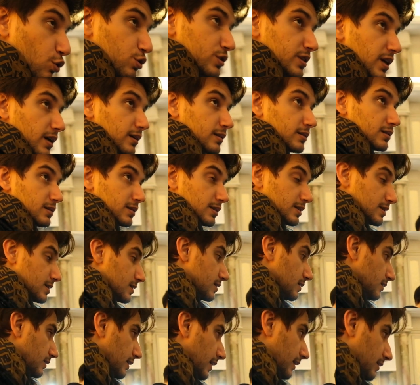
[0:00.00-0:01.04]
ortaktır ikisi.
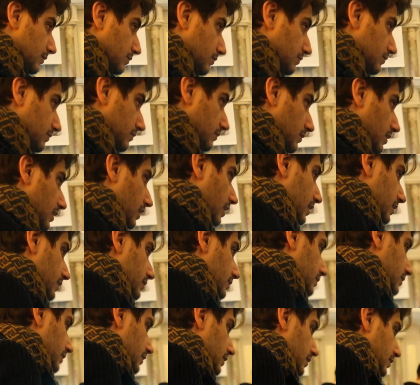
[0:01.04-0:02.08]
Yani
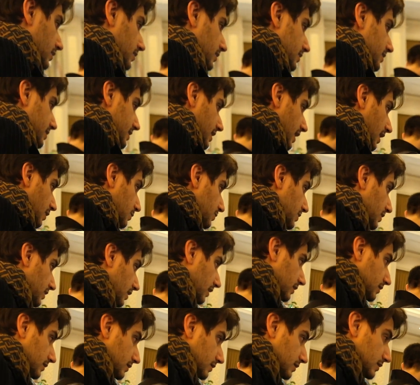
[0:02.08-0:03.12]
sahipleri
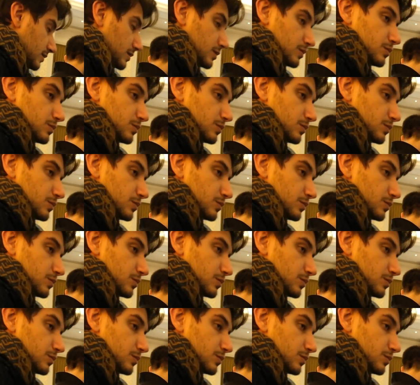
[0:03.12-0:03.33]
aynıdır.